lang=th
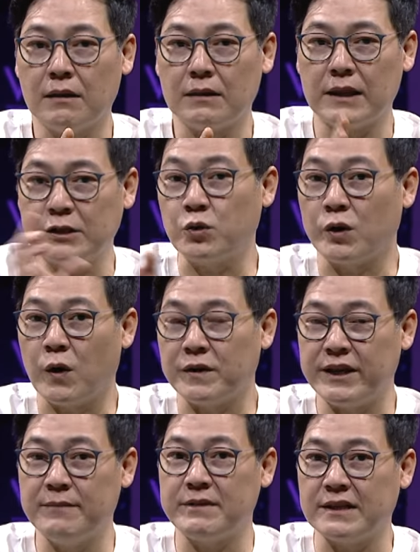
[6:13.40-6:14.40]
ในส่วนของ
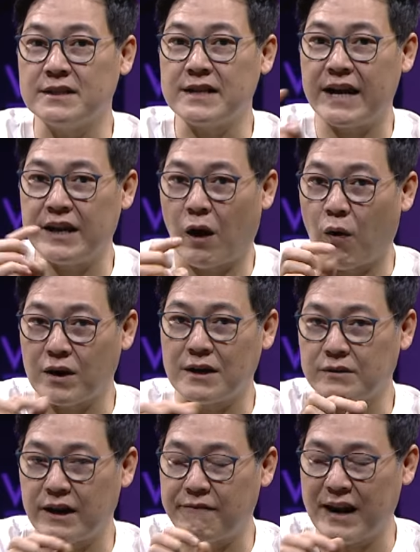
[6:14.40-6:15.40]
ทีมใจถึงใจเนี่ยของเรา
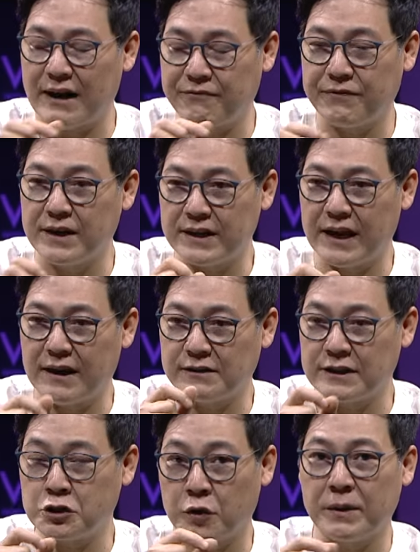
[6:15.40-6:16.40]
เนี่ยเวลาฝึกเนี่ยเรา
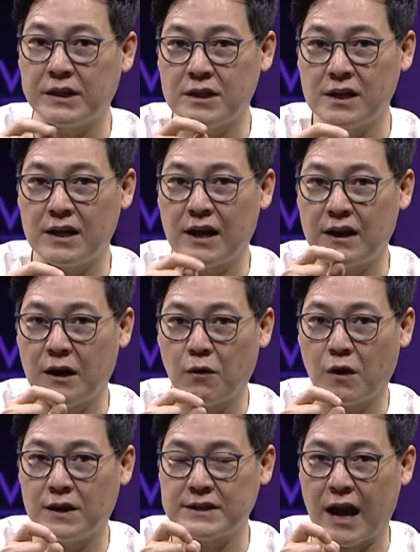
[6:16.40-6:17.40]
จะจดบันทึกแล้วเรา
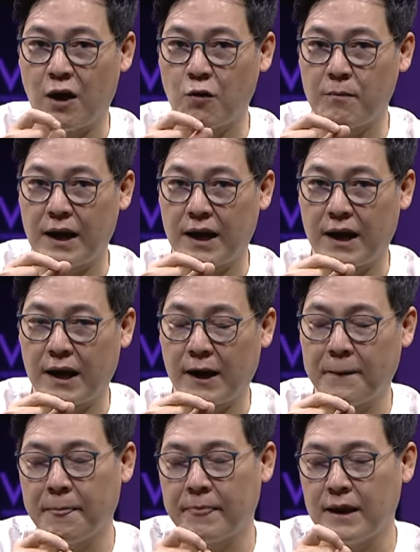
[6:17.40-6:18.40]
ก็จะเอามา
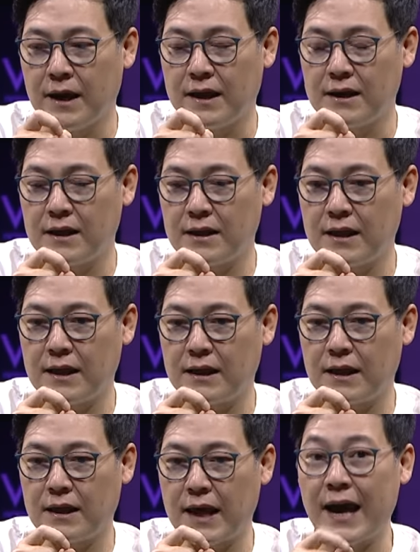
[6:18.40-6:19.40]

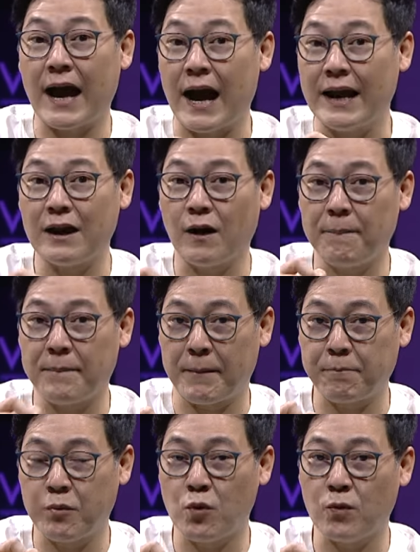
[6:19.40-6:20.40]
แก้ไขแล้วก็ปรับ
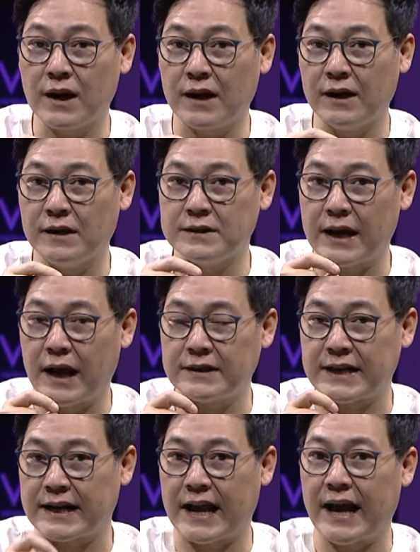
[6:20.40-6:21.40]
ปรุงแล้วก็จะ
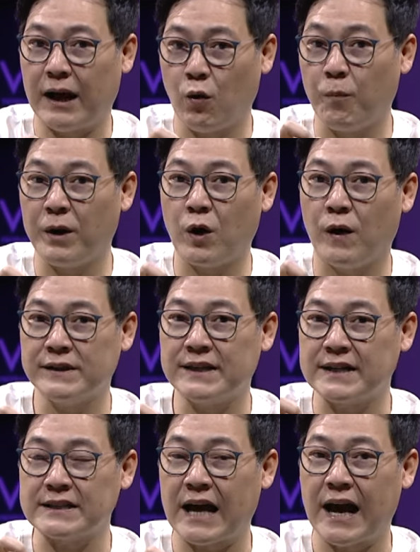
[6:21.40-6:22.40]
จัดหาอุปกรณ์
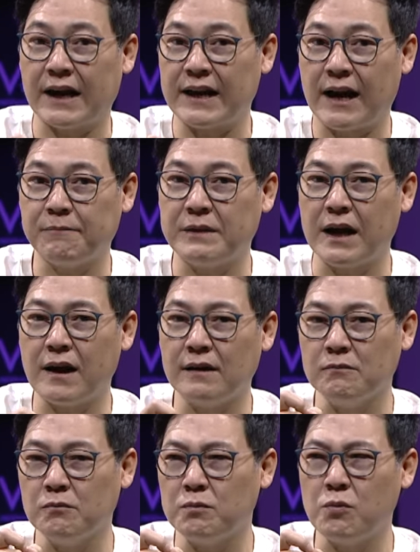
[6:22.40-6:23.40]
ต่างๆนะครับทั้ง
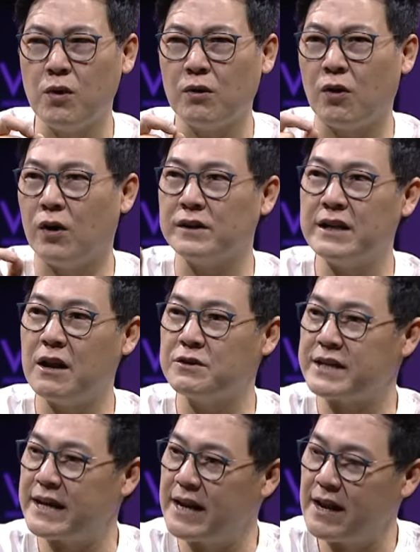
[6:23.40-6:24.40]
พวกของที่เรา
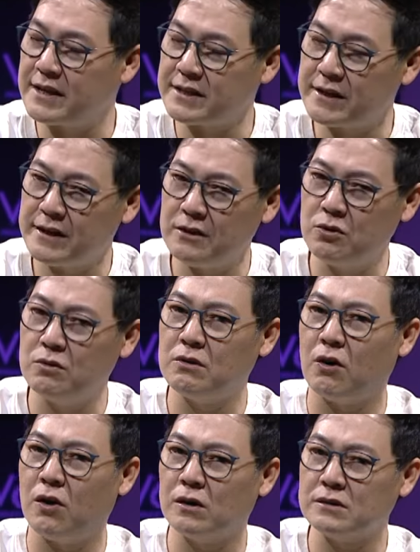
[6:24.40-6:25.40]
ใช้ในเลสคิวข
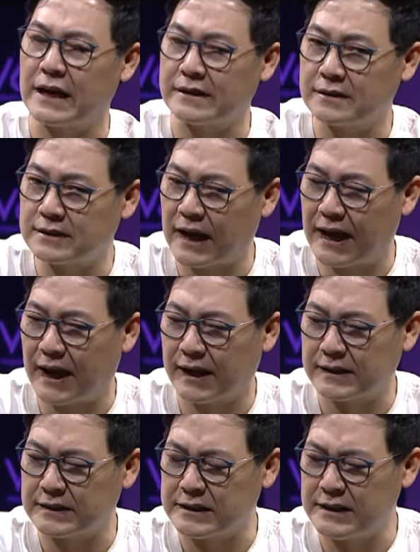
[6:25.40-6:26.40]
องต่า
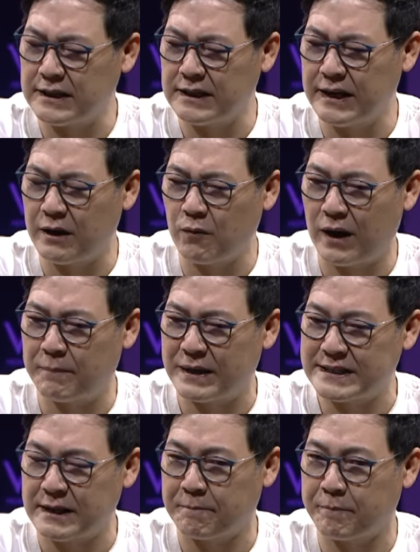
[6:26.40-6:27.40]
งๆ ที่เรียกว่ามัน
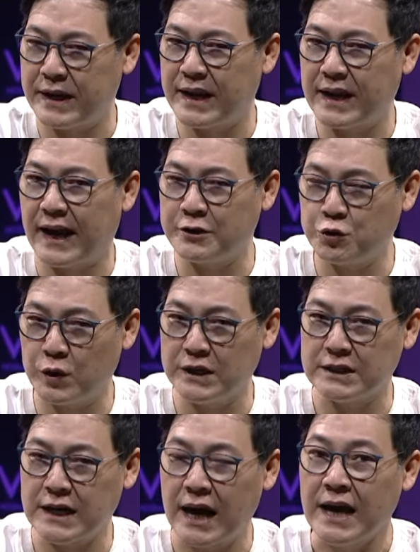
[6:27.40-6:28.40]
จำเป็นในการช่วยเห
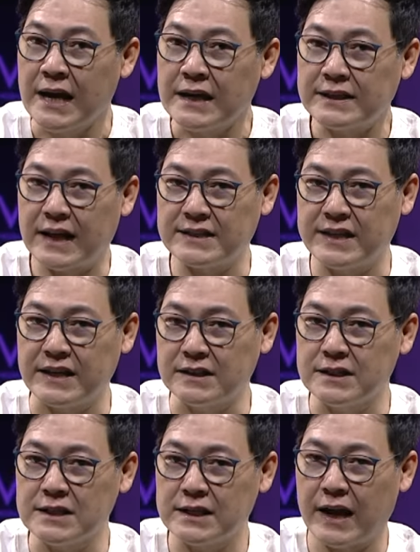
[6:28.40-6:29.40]
ลือ แต่สิ่งห
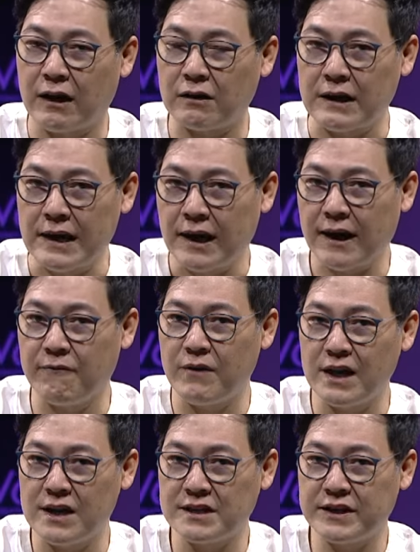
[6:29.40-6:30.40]
นึ่งเนี่ยคำว่า
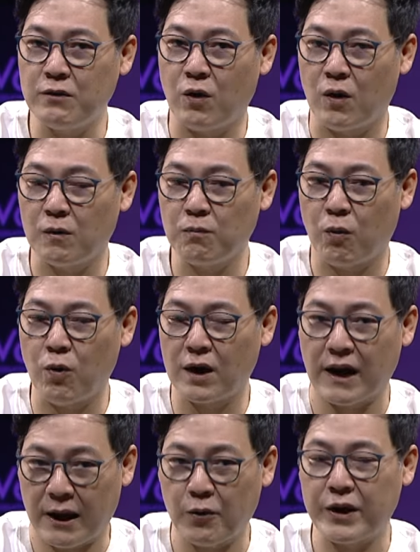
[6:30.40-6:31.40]
เลสคิวของพวก
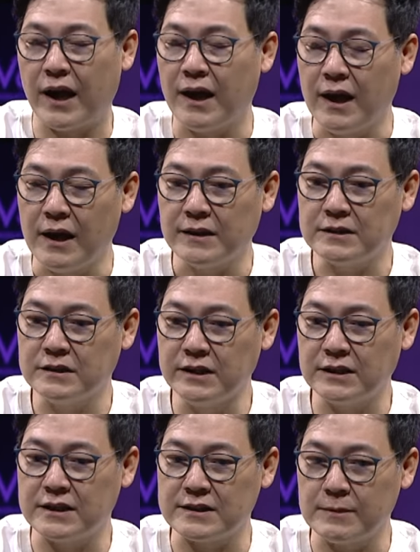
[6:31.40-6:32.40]
เราเนี่ยยึด
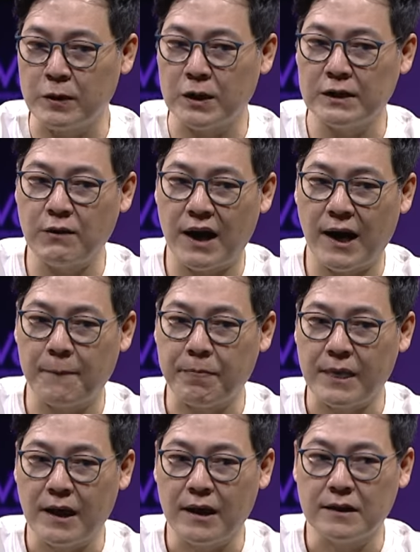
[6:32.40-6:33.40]
ถือเสมอว่า
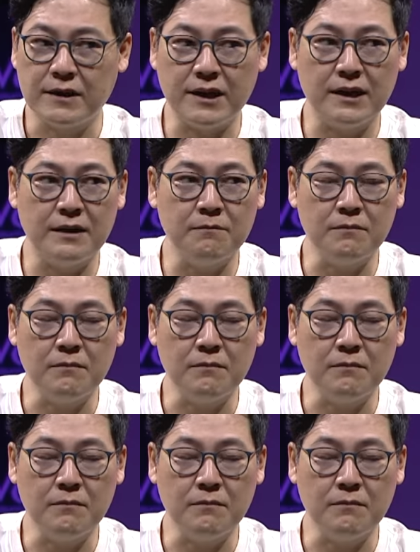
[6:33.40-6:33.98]
ทีม